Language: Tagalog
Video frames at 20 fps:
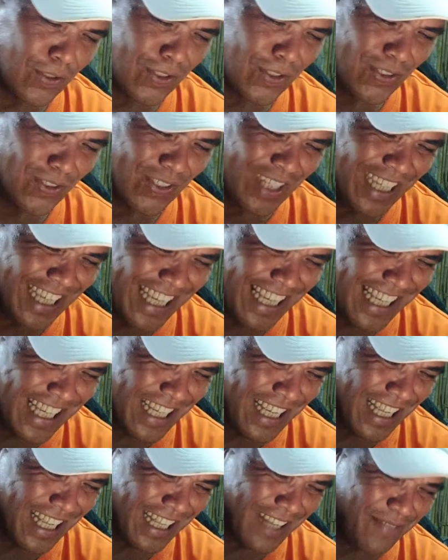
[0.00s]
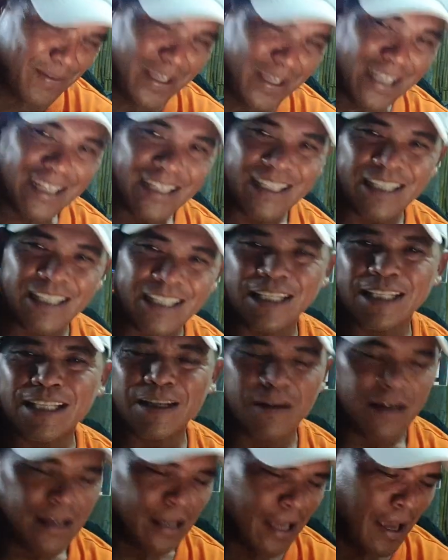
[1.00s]
niyo. Eh, si Ate Vini,
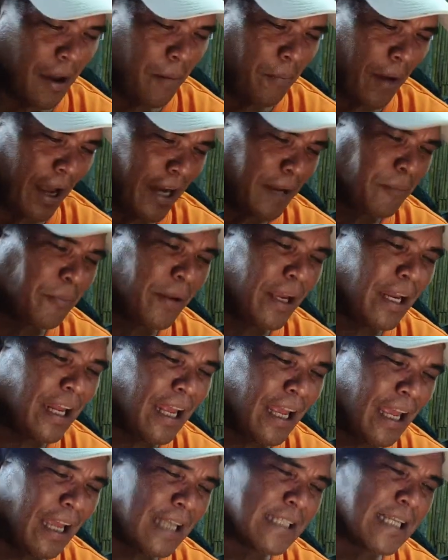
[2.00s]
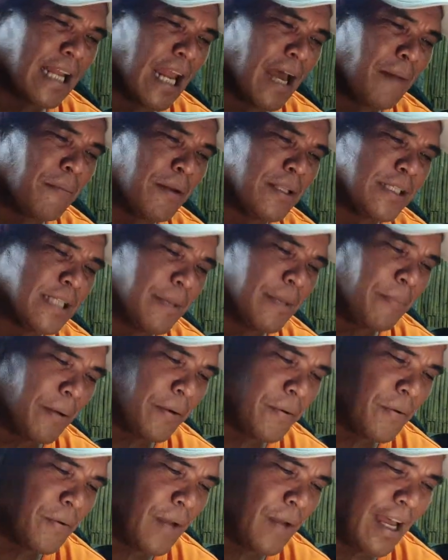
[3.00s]
titita. Paring Bini, oh. salamat sa
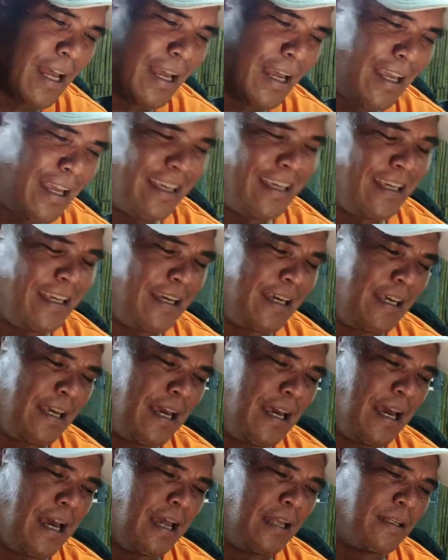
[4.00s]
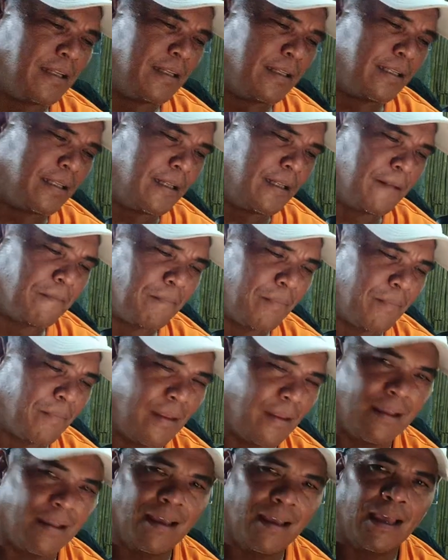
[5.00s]
pakulay. Ayan. May pasok,
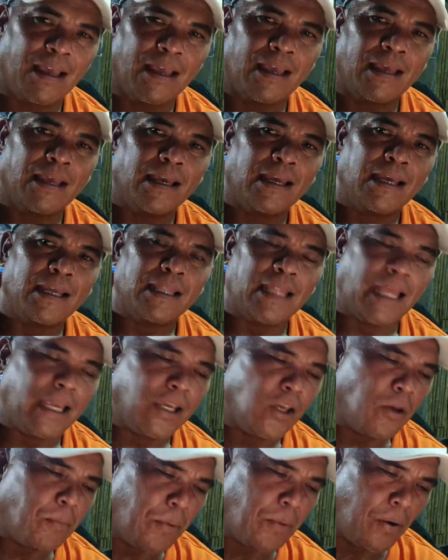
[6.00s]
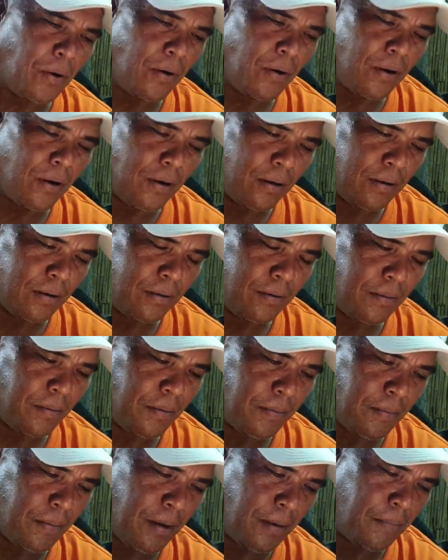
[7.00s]
may Thank you po.
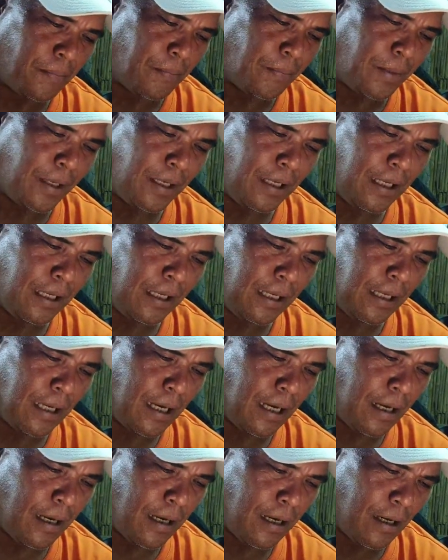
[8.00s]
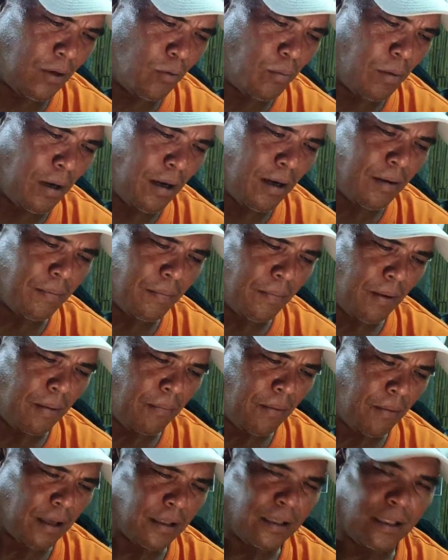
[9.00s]
Ma'am Bini, uh, ano ba?
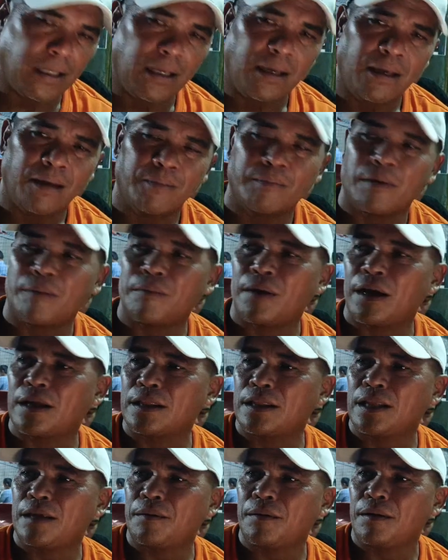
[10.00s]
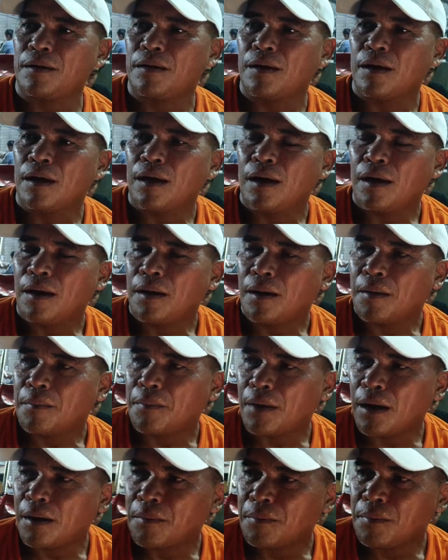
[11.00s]
Ma'am Ati. Ma'am Ati.
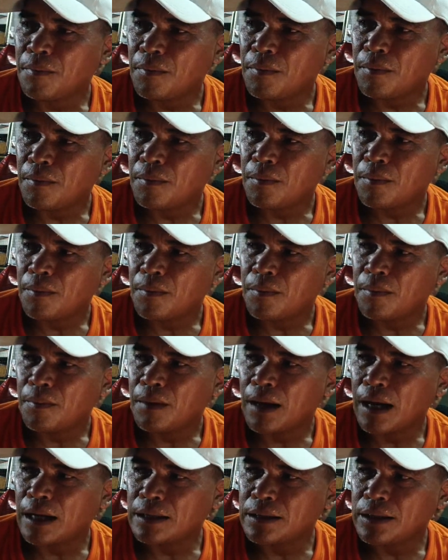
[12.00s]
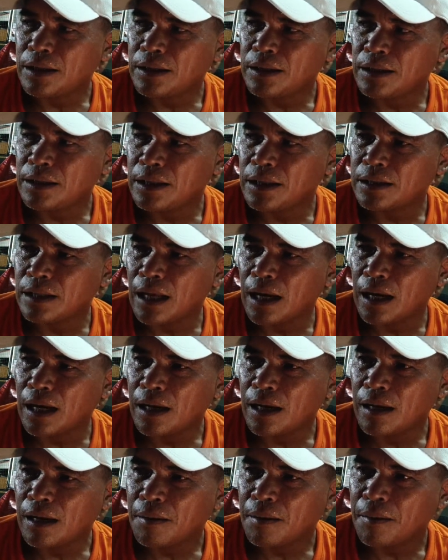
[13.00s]
Ma'am ah, Ati
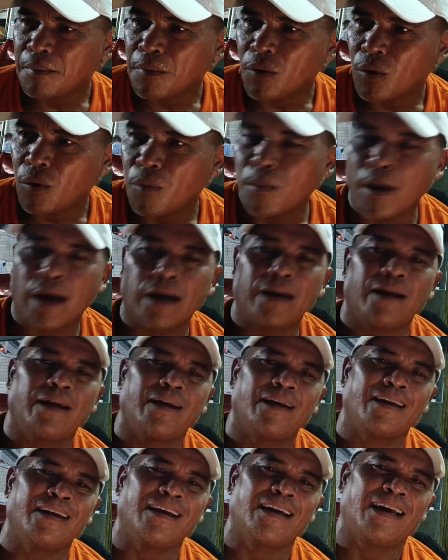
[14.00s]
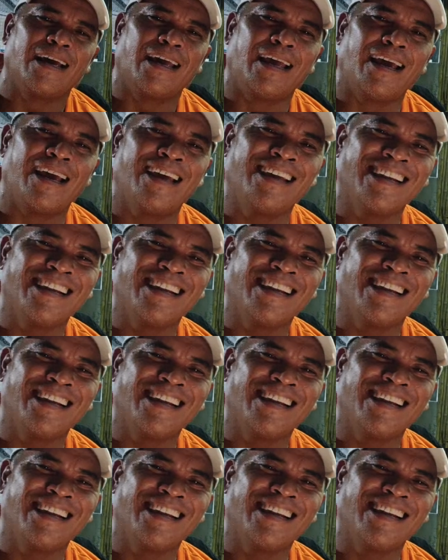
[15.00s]
Tita Kumari. Ayan.